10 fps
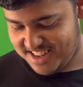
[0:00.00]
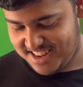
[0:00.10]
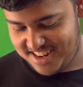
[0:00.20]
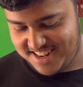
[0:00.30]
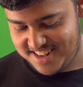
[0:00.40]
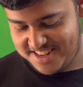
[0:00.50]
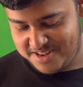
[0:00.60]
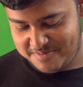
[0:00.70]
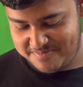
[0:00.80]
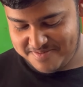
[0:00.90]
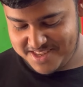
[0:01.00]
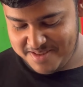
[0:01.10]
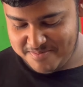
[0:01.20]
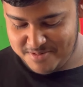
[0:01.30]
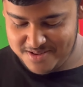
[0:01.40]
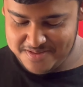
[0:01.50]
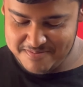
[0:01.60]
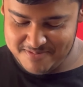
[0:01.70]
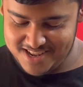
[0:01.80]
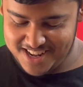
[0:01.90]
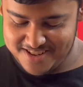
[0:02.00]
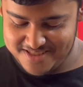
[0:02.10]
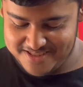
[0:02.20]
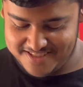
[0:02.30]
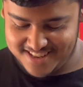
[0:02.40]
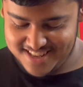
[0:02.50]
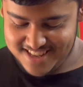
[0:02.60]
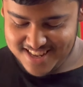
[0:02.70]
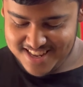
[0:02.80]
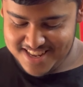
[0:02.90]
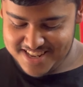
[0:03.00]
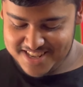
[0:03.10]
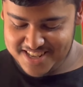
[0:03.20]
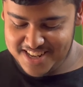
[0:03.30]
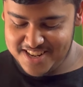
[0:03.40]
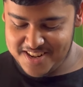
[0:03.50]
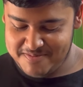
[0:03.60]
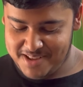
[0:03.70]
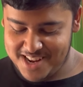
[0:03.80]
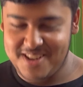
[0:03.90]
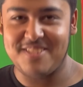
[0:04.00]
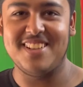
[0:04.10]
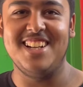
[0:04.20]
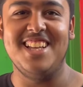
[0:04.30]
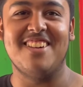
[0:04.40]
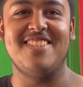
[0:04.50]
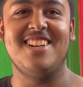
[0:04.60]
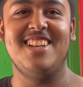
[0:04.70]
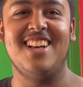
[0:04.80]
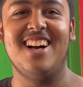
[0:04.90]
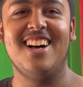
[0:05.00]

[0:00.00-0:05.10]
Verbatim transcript: এখানে সব সিম্পল ফিম্পল কেন দেওয়া চিলড্রেন ব্যাংক অফ ইন্ডিয়া ইন্ডিয়া